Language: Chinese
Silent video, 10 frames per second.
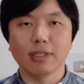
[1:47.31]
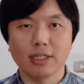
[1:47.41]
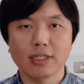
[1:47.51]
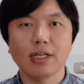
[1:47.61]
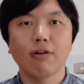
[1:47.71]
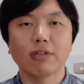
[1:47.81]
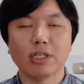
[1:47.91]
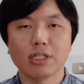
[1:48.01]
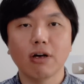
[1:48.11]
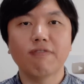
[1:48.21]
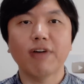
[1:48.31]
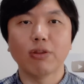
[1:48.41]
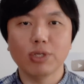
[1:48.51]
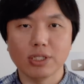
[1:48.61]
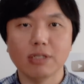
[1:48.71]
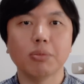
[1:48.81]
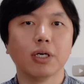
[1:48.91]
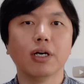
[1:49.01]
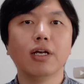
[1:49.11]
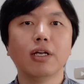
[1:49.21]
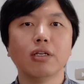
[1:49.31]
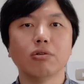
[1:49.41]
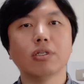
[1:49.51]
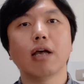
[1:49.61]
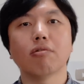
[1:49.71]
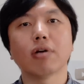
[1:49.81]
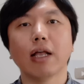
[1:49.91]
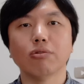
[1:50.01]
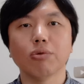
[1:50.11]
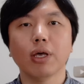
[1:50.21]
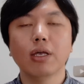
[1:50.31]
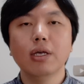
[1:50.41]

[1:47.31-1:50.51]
你是在你是要反对习近平，就这样一种感觉。